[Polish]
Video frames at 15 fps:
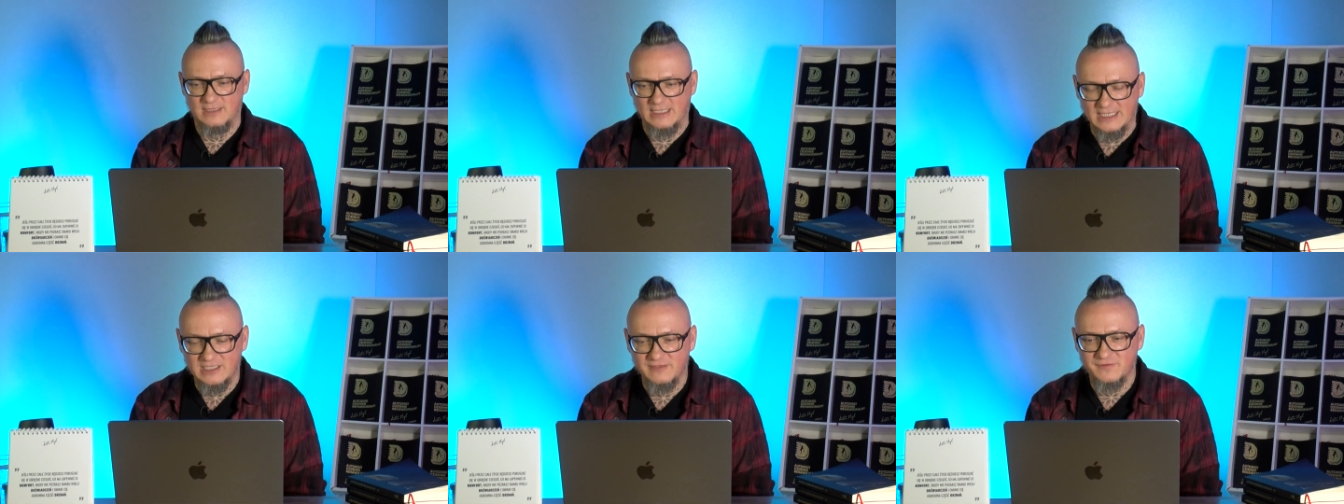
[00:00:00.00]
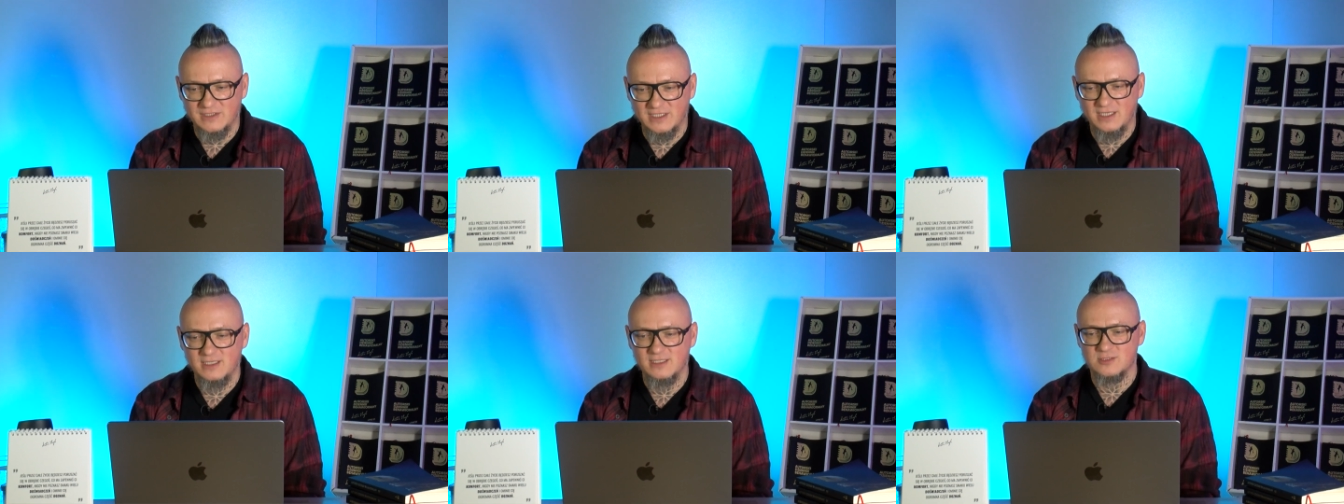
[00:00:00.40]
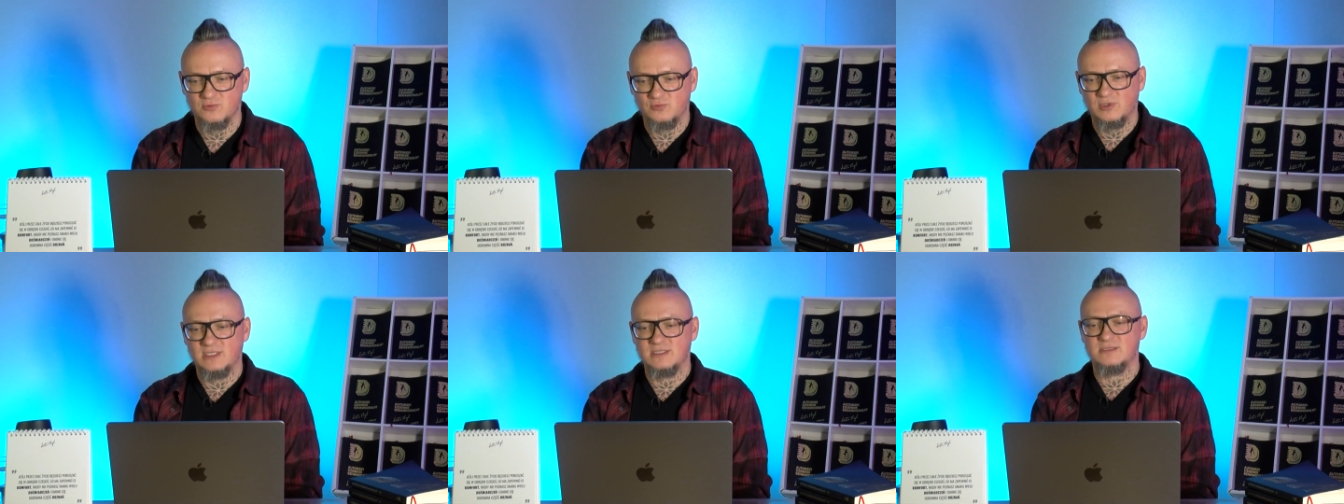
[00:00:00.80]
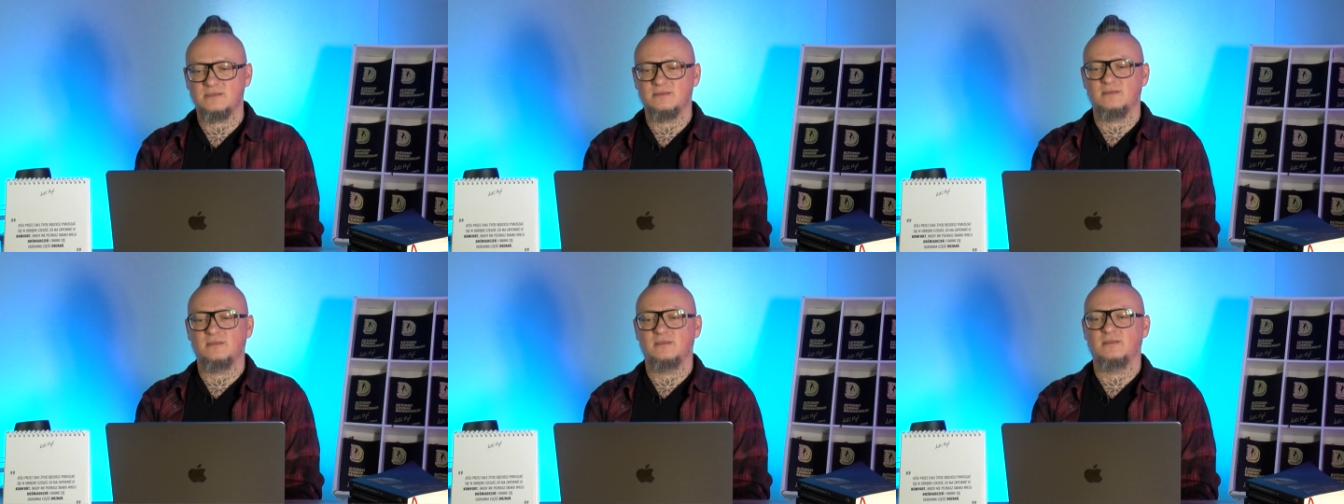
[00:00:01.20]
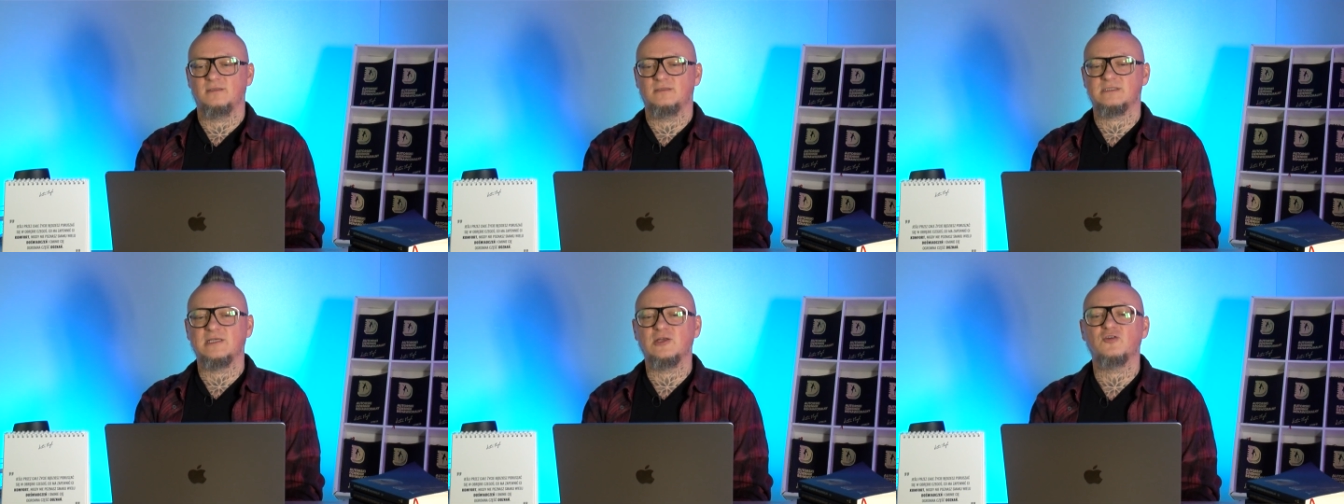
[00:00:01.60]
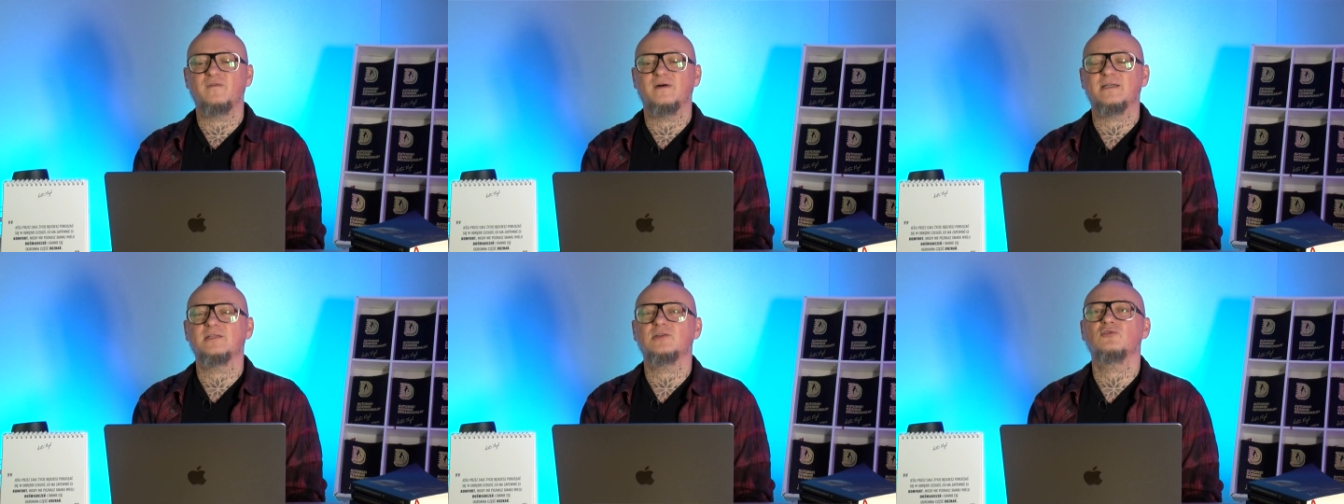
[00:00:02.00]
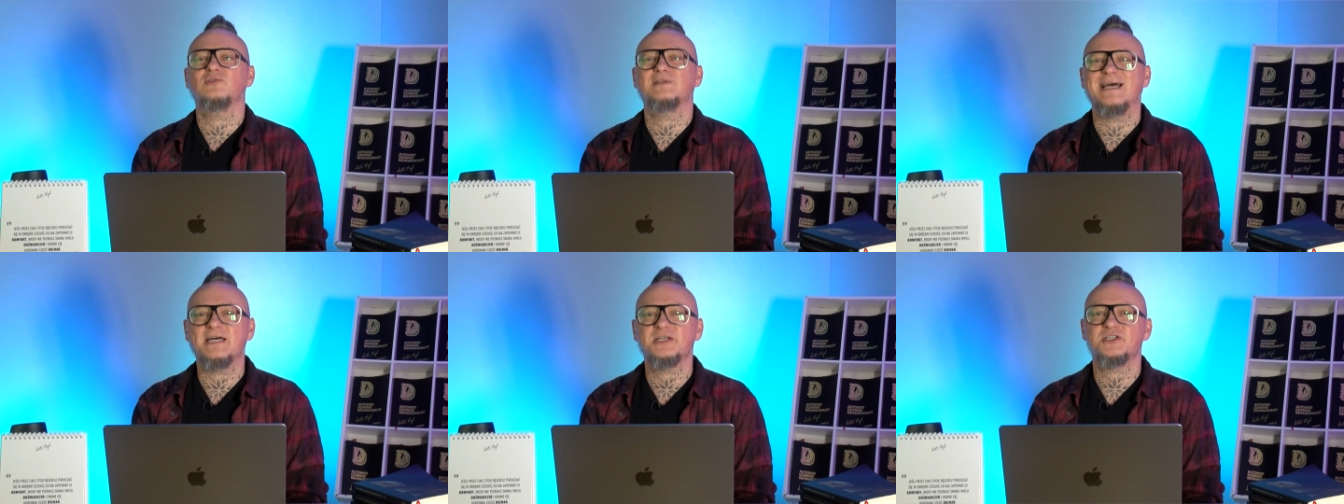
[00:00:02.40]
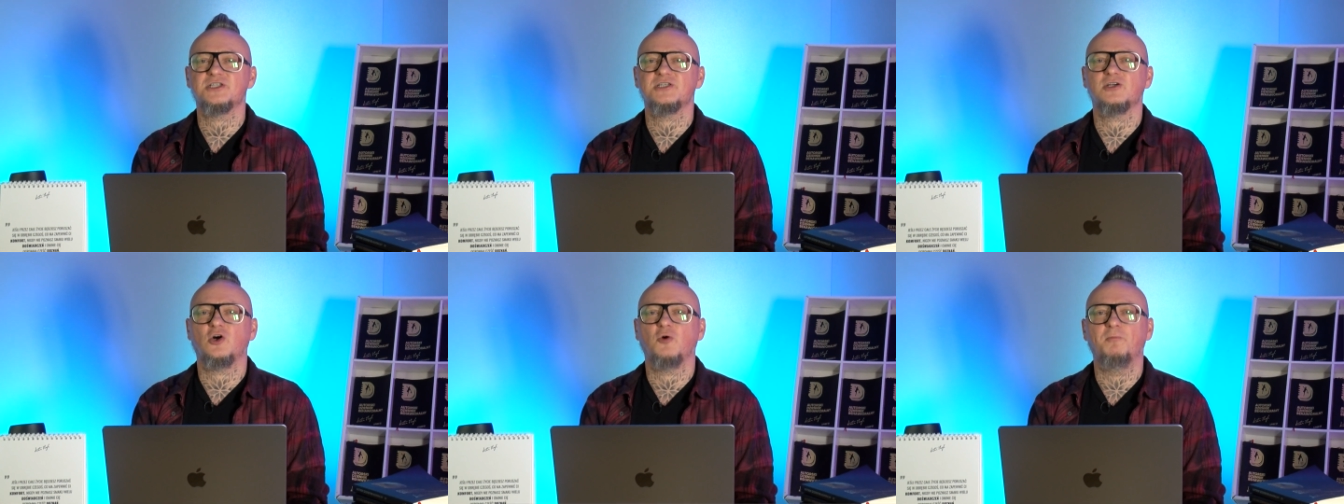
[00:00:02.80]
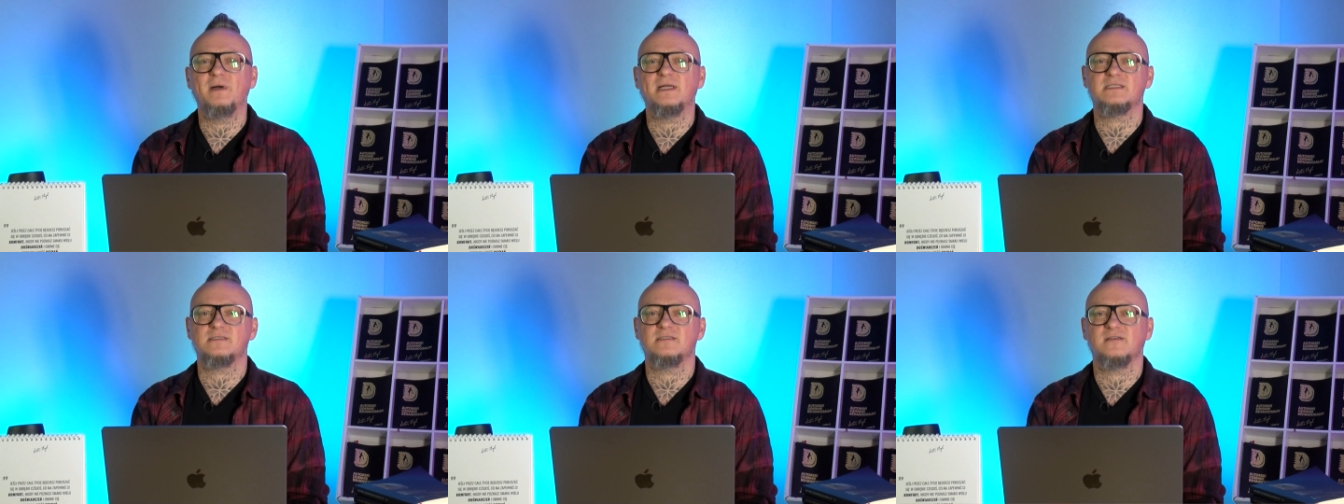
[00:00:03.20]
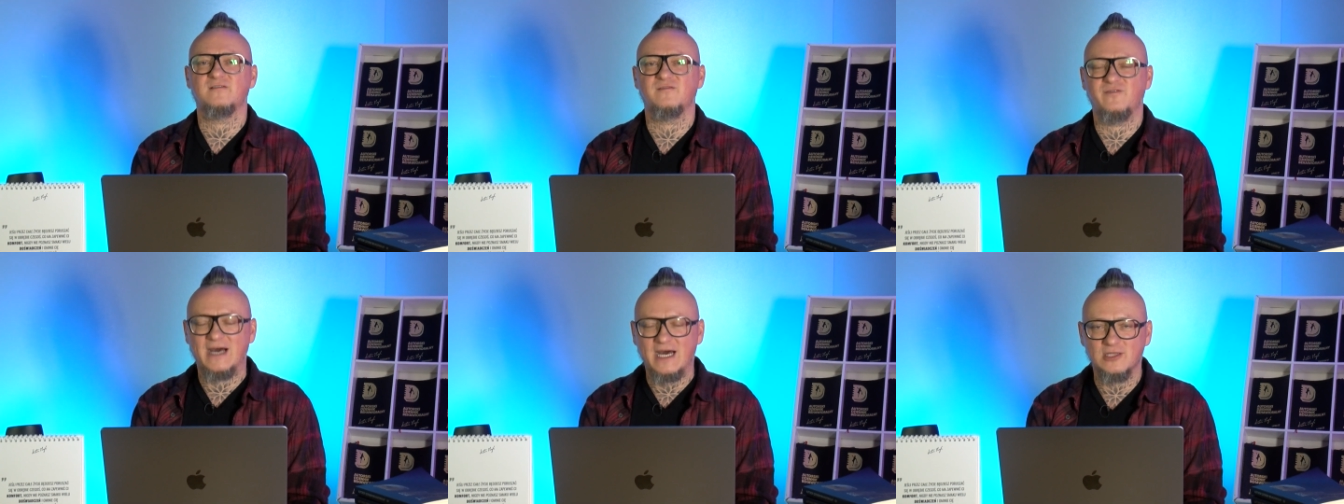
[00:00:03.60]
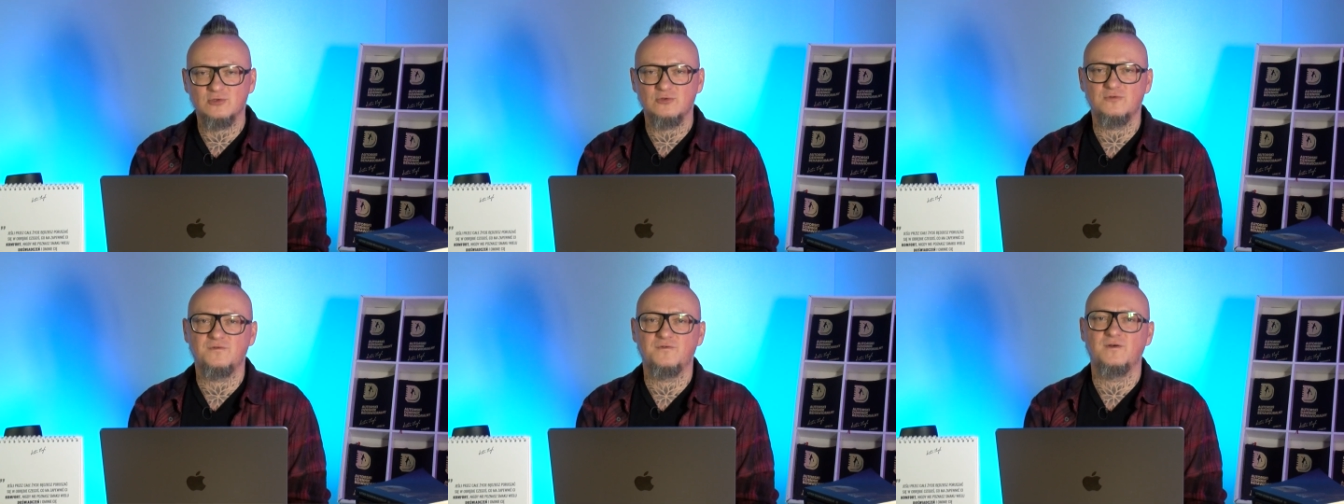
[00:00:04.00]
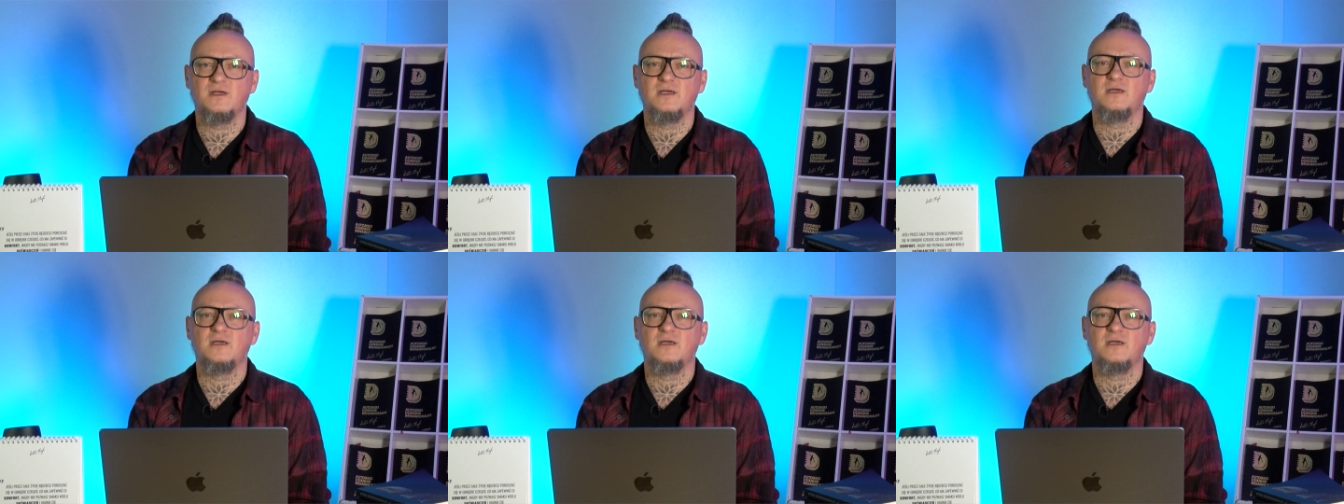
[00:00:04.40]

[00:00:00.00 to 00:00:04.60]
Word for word: NFT jest u nas skierowane do naszych obecnych fanów,